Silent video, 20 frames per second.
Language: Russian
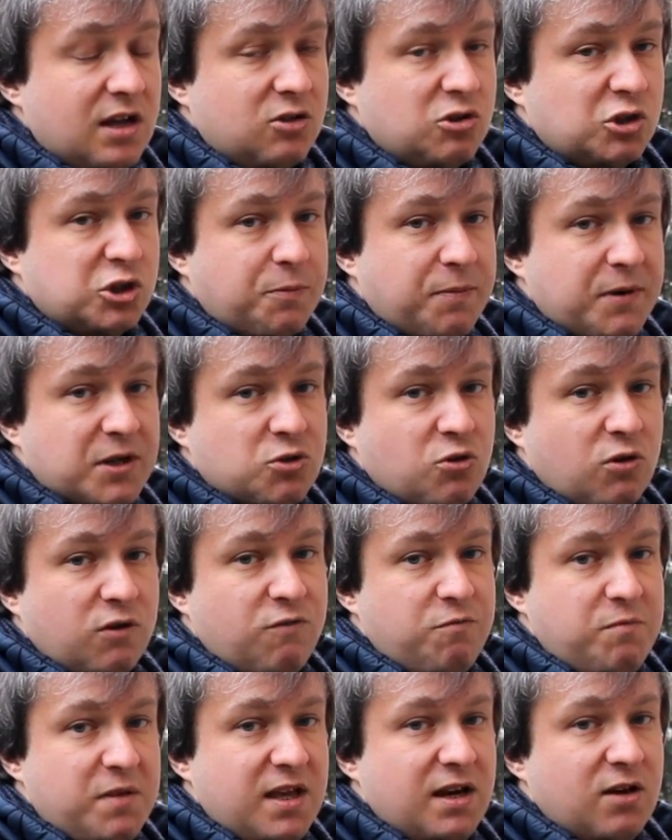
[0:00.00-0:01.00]
то, что
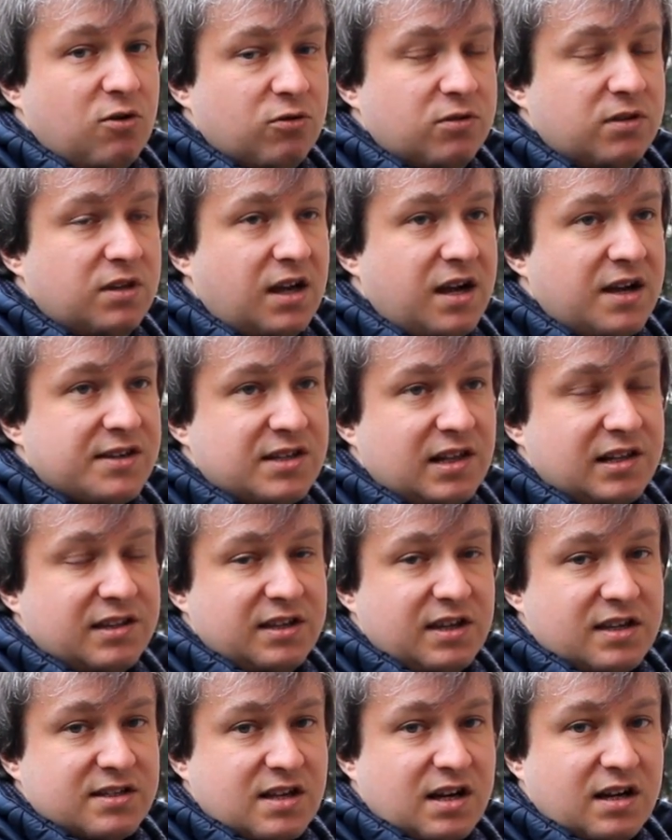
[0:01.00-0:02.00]
происходит в мире. Он доказал
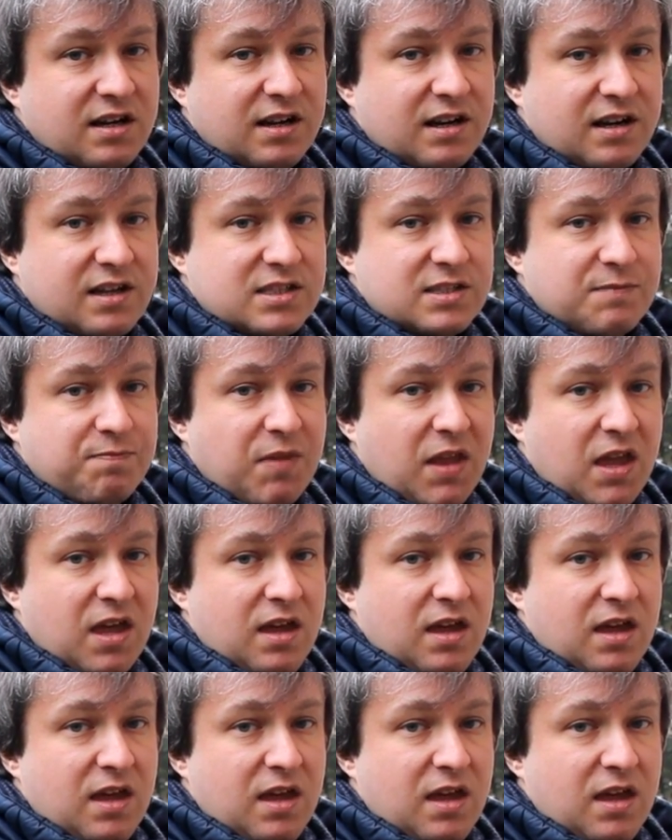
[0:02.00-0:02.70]
это несколько раз.